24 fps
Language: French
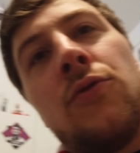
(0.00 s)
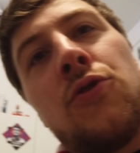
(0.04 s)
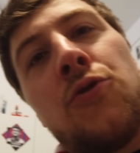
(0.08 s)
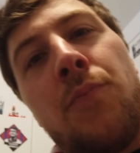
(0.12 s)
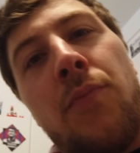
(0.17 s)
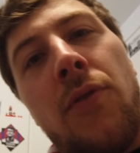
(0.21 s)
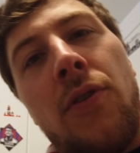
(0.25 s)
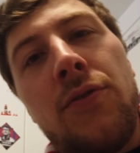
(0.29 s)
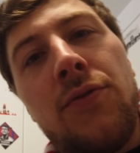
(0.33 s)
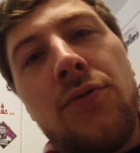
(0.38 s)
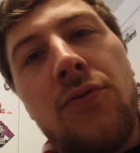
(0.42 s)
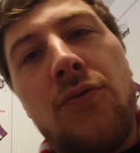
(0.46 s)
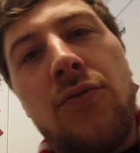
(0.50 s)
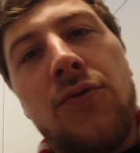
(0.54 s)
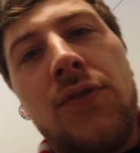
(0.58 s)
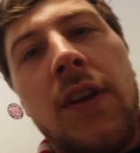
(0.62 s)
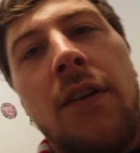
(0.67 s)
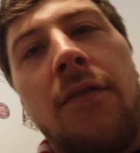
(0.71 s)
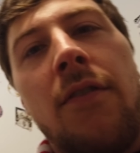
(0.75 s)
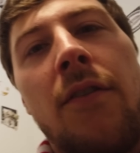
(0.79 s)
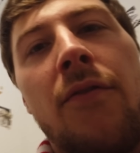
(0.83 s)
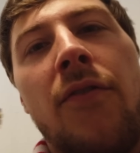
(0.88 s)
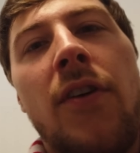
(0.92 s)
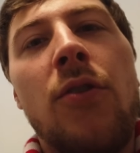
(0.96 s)
Je pense que
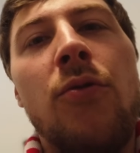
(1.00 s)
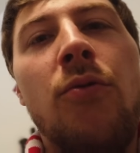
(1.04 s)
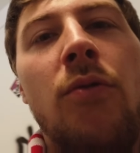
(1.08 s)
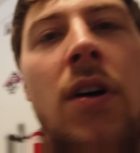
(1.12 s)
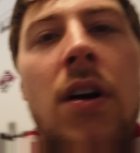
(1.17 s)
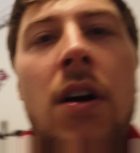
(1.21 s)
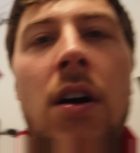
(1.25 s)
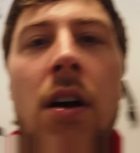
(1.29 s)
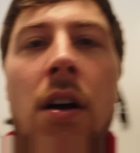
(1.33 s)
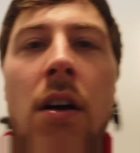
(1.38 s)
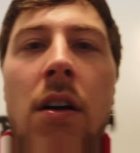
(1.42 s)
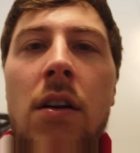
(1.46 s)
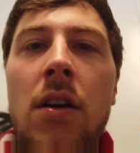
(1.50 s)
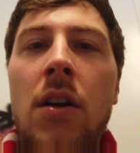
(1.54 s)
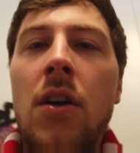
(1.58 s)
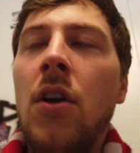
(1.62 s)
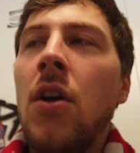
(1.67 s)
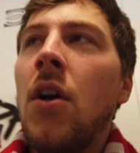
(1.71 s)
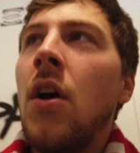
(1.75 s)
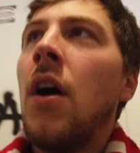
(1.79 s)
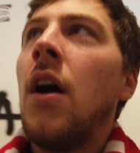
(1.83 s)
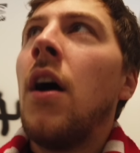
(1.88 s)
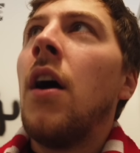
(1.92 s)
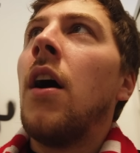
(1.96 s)
ça va valoir
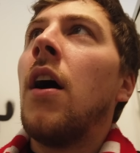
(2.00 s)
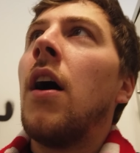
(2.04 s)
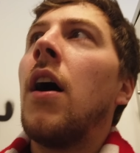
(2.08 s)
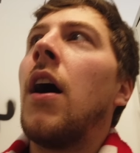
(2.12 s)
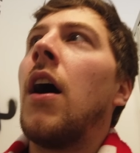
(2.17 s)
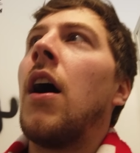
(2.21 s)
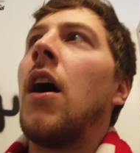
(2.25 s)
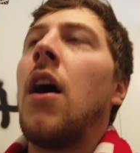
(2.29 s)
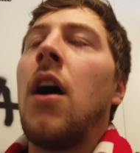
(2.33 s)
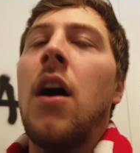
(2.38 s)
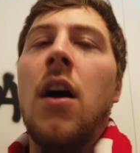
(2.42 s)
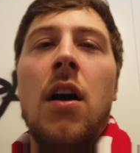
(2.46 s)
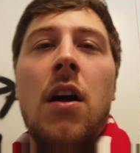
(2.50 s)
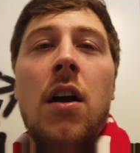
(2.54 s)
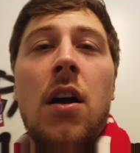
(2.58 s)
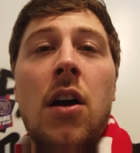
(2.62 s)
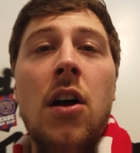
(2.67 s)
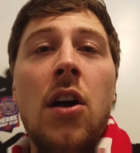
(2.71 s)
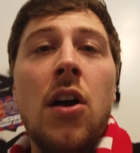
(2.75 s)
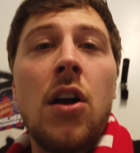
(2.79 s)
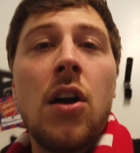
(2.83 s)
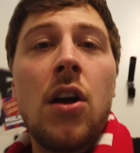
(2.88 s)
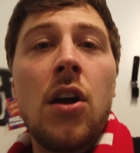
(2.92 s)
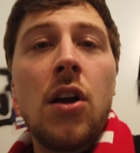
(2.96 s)

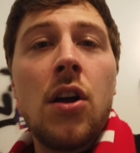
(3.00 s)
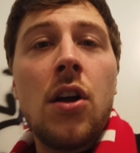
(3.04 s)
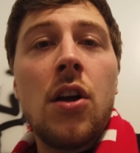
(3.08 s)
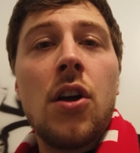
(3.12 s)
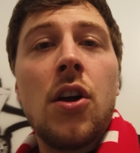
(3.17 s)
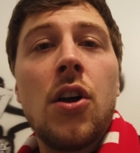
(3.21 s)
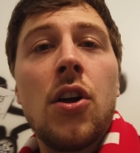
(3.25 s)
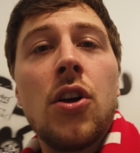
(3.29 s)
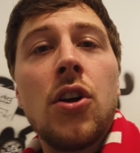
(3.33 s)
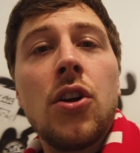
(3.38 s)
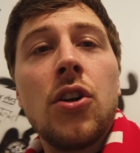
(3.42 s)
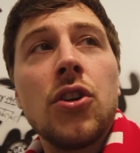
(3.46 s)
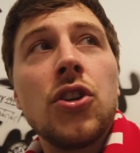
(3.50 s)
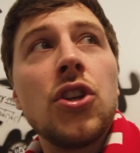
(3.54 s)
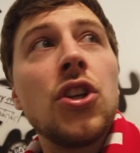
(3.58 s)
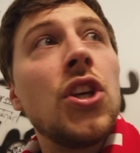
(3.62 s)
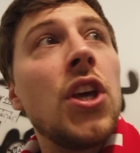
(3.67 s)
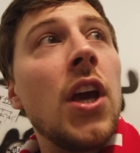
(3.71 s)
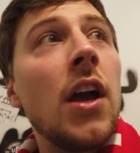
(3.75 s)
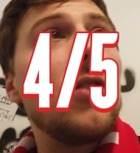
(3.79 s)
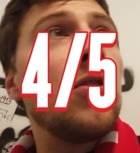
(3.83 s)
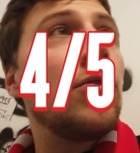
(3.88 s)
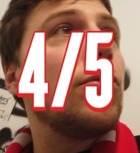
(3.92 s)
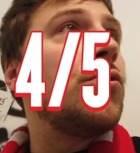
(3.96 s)
un
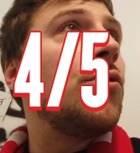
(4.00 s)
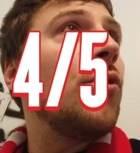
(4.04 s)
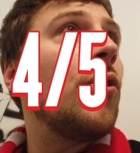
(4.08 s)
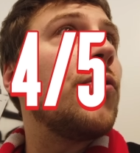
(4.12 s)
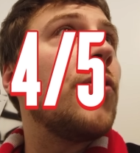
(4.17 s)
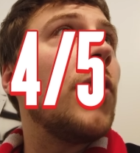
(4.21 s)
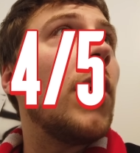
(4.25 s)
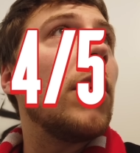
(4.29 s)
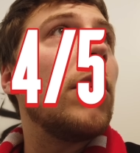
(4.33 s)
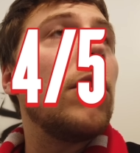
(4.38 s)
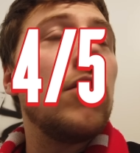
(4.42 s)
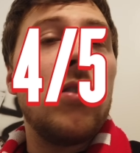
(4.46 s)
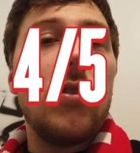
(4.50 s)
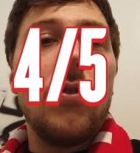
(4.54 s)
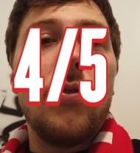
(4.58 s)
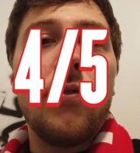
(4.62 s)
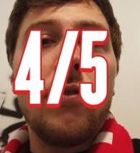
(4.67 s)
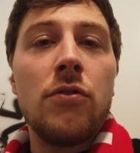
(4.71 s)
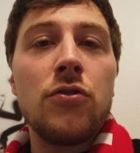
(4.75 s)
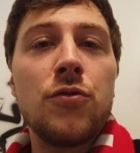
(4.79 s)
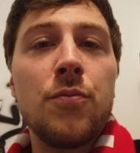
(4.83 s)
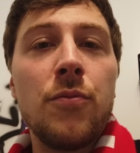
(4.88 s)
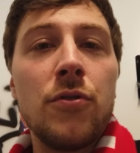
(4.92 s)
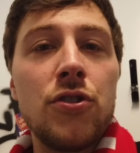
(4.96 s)
4 sur 5.
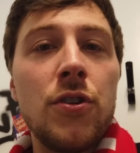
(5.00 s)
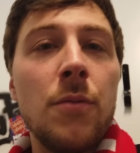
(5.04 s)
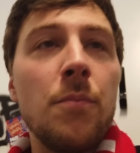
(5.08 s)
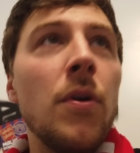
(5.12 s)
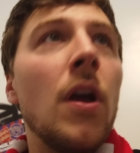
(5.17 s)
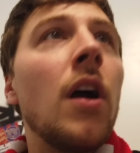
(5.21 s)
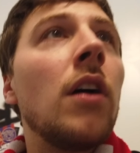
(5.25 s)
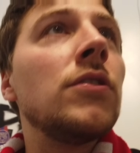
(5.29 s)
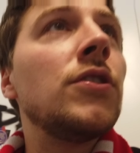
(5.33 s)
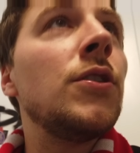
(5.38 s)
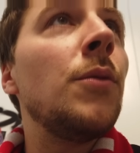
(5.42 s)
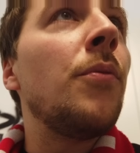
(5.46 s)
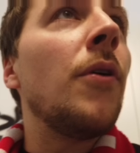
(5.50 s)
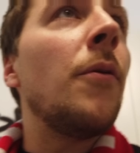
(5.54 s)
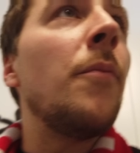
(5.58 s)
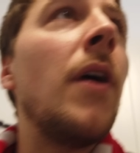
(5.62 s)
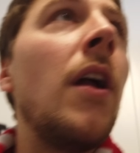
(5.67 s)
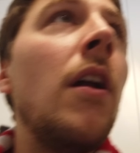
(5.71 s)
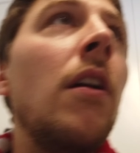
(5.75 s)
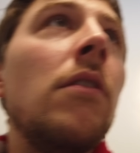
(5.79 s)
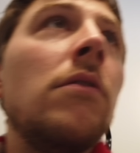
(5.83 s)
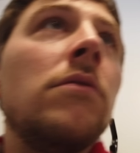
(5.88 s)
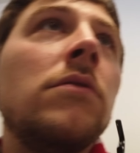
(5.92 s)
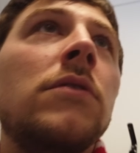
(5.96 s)
Franchement, j'aime bien, c'est pas
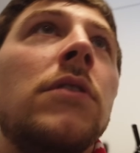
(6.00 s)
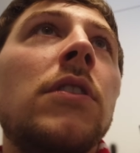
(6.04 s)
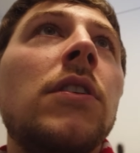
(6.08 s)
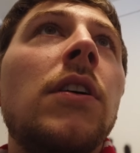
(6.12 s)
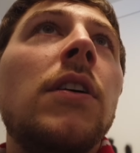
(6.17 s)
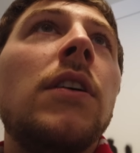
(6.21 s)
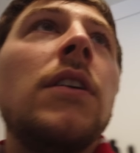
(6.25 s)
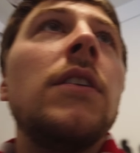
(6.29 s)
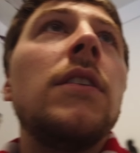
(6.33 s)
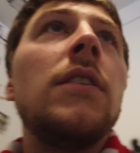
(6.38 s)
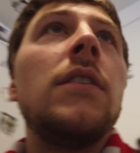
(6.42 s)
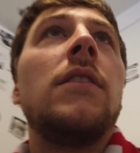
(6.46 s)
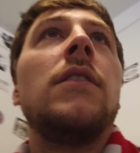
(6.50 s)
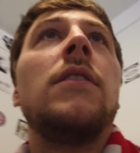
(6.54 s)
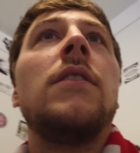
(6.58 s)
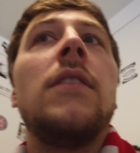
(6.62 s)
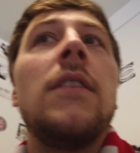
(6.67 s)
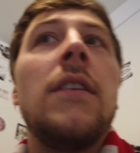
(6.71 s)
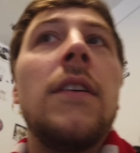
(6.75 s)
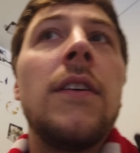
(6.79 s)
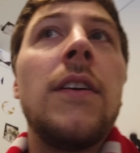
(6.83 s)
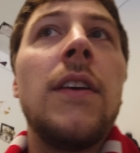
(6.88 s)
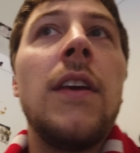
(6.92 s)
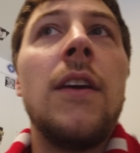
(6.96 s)
mal.
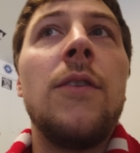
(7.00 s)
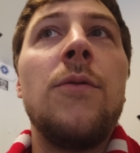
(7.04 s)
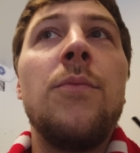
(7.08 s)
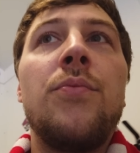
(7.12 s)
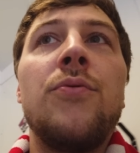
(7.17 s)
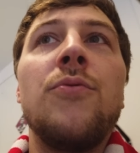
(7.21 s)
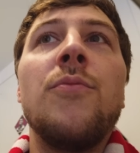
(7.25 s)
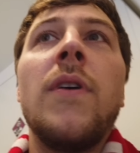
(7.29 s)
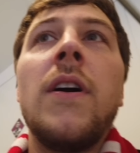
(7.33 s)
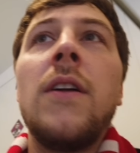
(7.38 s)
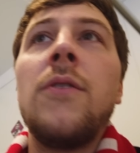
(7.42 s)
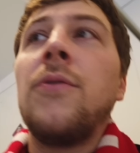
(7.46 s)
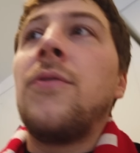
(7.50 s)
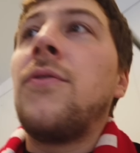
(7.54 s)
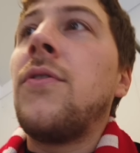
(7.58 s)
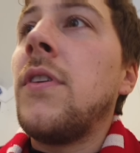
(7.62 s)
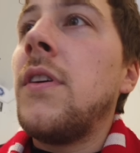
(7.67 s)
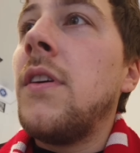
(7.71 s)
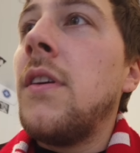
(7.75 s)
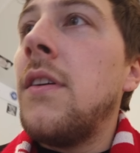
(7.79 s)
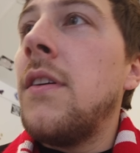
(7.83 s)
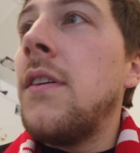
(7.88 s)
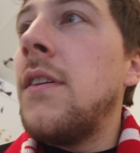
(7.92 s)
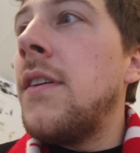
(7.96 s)
Il y a une poubelle
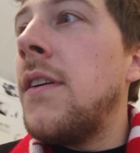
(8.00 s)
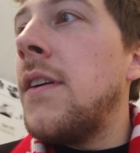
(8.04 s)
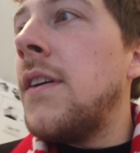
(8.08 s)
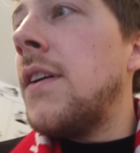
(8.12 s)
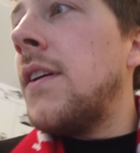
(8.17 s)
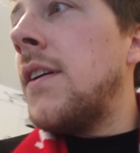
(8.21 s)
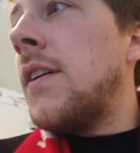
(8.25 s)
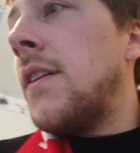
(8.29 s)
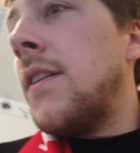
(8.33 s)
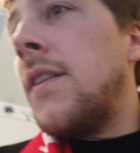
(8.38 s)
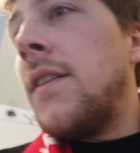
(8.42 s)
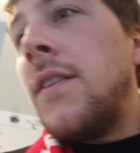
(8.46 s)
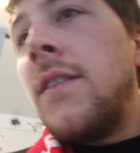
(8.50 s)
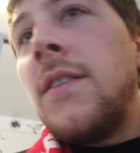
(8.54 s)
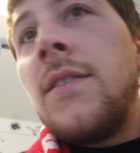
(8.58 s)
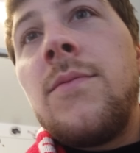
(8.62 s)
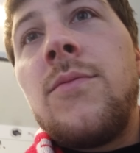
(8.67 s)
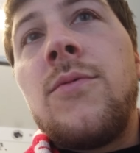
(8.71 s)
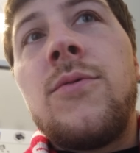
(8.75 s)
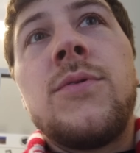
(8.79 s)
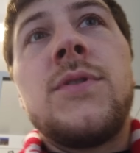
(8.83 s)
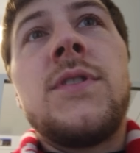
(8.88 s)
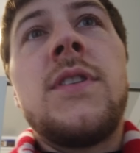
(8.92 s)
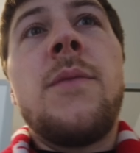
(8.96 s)
aussi.
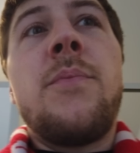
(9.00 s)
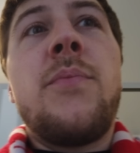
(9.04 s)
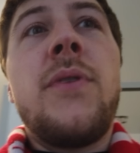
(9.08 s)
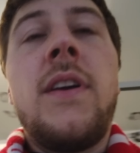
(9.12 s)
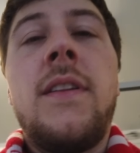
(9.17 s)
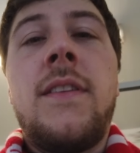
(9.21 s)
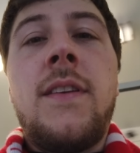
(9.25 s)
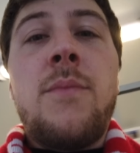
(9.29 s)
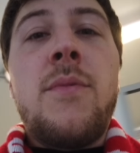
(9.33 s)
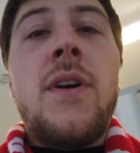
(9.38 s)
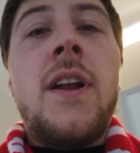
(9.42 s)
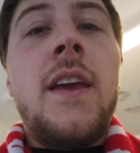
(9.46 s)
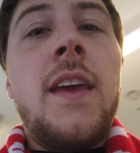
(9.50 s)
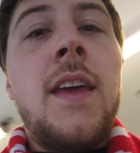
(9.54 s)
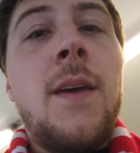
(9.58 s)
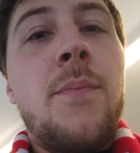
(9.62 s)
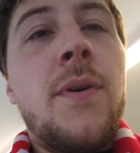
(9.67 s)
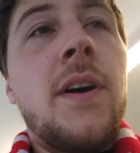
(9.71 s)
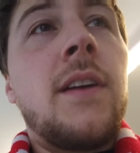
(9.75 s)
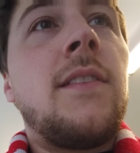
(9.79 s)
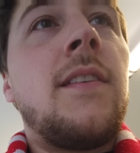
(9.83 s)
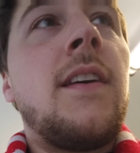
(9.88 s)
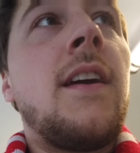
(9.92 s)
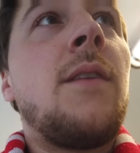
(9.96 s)
Bon, ça n'a pas été
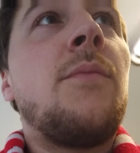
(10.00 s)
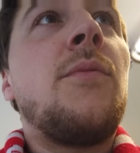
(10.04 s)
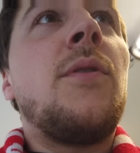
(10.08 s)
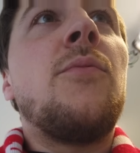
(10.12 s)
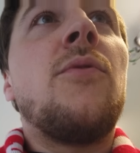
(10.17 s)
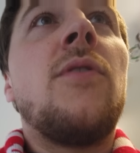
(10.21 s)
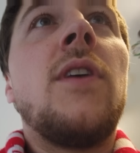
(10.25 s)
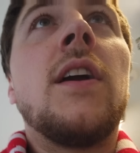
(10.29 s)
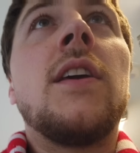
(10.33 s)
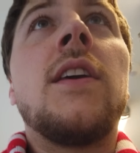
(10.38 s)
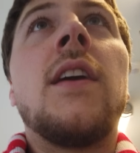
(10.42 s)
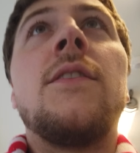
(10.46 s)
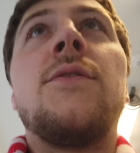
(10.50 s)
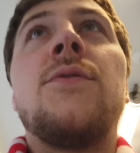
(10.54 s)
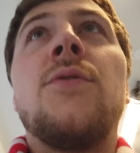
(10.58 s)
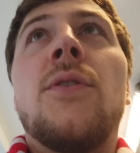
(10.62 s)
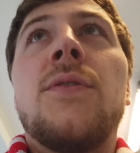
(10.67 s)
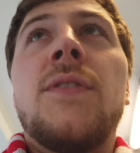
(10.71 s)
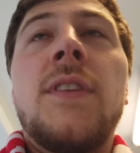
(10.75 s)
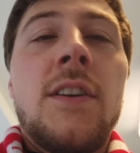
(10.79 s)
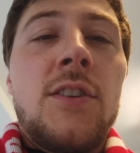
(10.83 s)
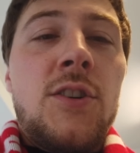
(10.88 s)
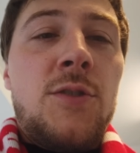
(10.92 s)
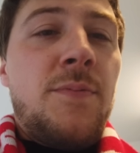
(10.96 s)
balayé par terre, mais à 4
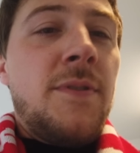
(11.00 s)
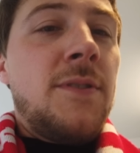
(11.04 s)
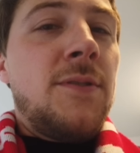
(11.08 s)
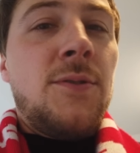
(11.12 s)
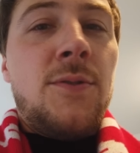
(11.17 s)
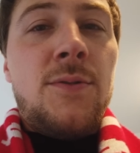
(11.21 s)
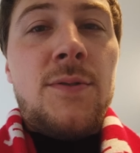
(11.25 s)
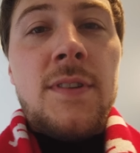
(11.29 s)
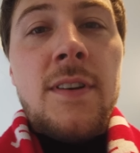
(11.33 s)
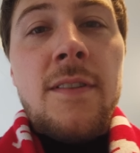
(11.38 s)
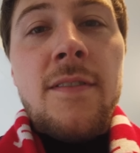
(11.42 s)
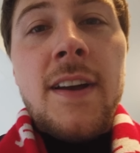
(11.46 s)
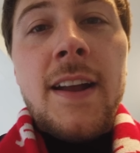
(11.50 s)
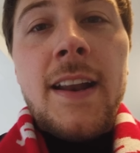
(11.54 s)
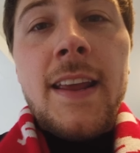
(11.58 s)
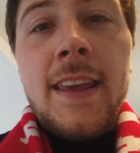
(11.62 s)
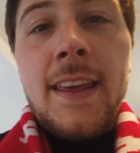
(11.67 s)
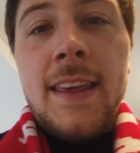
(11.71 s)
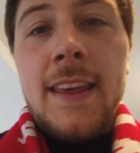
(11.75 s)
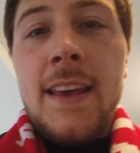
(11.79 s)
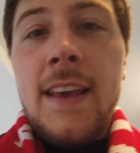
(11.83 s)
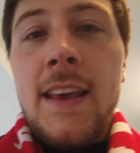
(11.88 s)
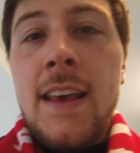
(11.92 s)
sur 5, je pense que ça va aller.